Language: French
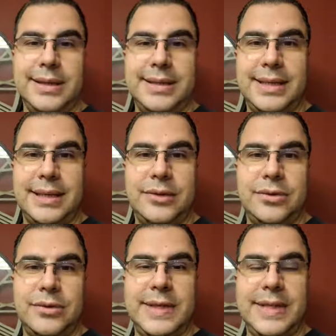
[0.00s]
cette
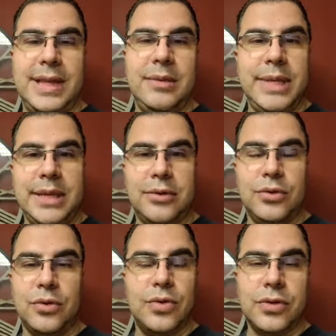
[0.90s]
dynamique
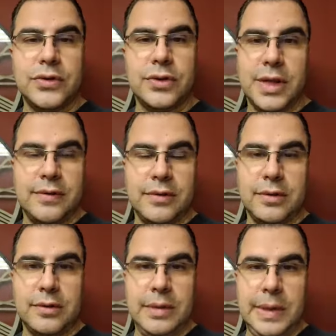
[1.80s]
de course en
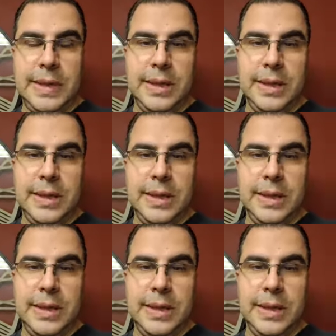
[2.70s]
avant